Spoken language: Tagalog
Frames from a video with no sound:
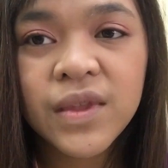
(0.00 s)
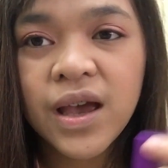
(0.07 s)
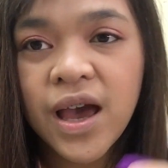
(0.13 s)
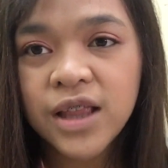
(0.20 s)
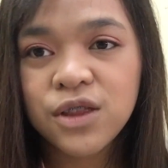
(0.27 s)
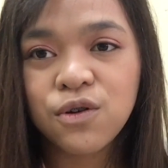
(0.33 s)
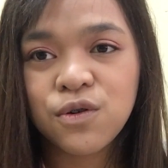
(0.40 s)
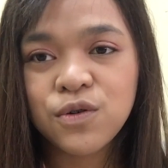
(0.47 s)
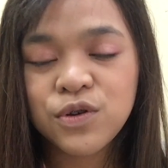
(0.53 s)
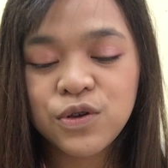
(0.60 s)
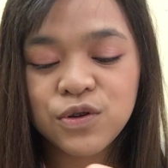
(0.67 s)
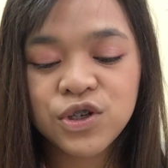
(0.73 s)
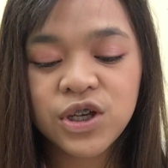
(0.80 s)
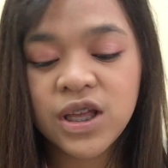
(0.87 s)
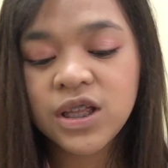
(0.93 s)
eto,
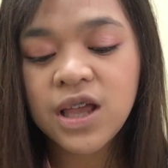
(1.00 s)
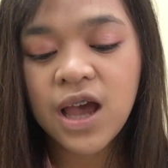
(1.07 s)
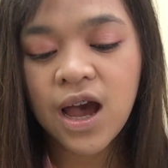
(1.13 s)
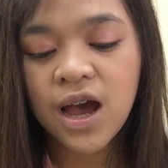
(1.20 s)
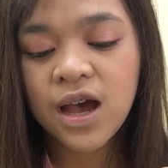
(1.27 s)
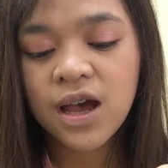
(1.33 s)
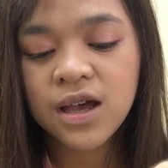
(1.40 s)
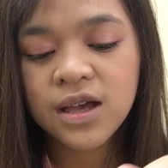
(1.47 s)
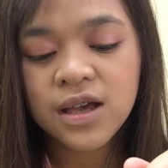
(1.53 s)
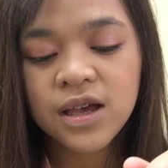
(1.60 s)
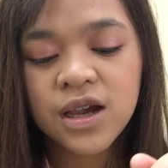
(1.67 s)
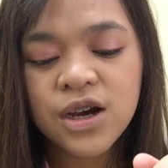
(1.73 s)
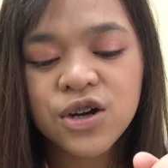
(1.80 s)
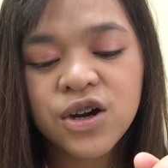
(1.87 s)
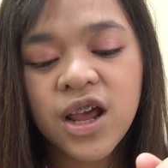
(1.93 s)
yung shade niya.
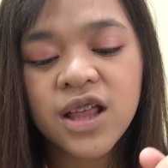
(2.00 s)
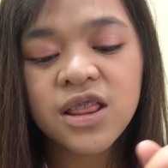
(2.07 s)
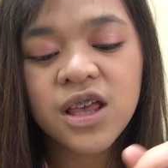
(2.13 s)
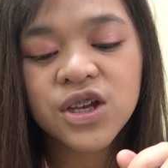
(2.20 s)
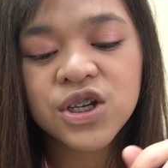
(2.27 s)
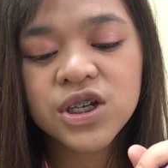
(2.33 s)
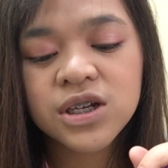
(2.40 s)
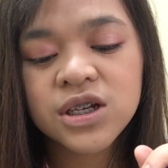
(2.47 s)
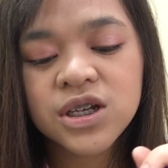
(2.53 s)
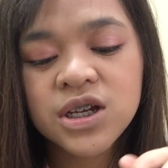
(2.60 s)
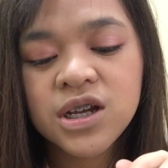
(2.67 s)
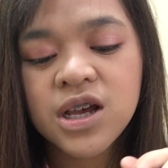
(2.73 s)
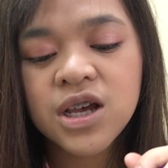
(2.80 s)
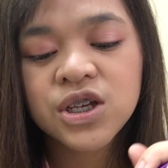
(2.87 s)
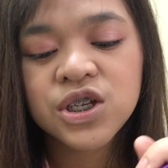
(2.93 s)
Reddish
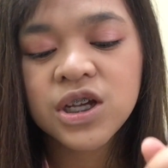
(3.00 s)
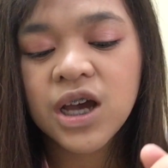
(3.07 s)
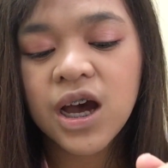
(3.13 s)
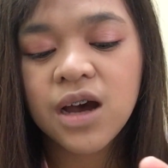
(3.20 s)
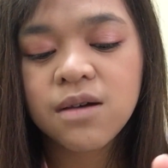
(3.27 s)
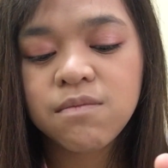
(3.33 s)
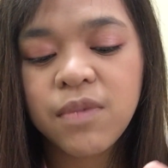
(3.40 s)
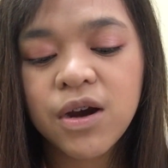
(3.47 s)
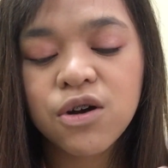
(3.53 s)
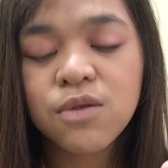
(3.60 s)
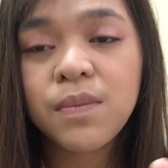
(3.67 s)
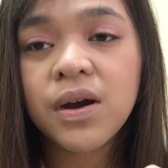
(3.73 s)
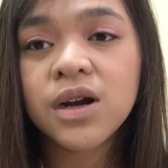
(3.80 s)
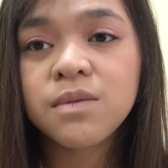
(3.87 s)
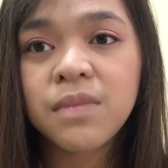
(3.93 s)
siya, pero
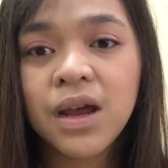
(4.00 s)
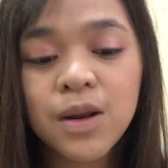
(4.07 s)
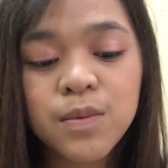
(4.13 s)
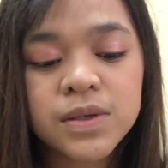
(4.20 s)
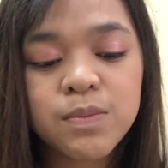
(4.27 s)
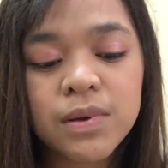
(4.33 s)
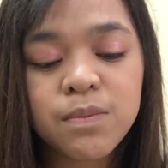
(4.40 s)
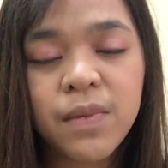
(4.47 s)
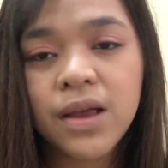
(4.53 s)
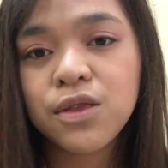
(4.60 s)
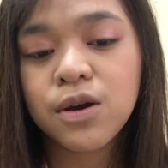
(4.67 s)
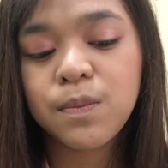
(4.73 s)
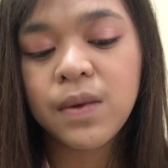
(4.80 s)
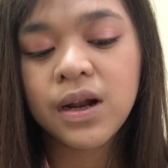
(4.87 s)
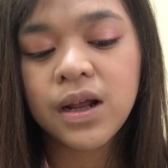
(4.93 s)
parang my lips but
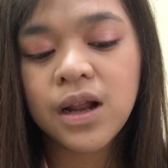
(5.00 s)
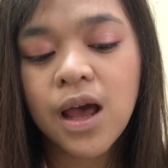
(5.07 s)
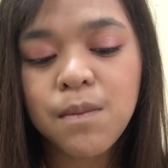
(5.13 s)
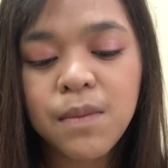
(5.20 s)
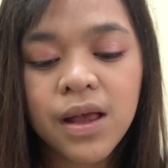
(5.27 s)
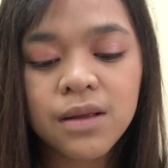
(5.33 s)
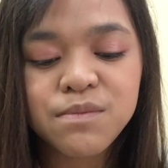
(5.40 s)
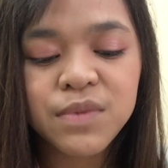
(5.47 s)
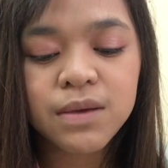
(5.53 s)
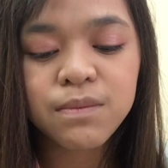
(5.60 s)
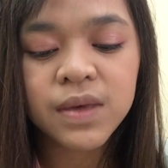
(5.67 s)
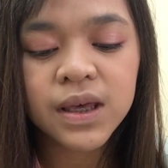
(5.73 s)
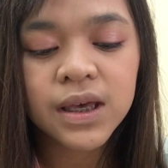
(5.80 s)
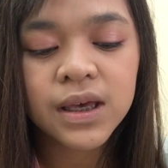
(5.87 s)
better pa rin. MLBB.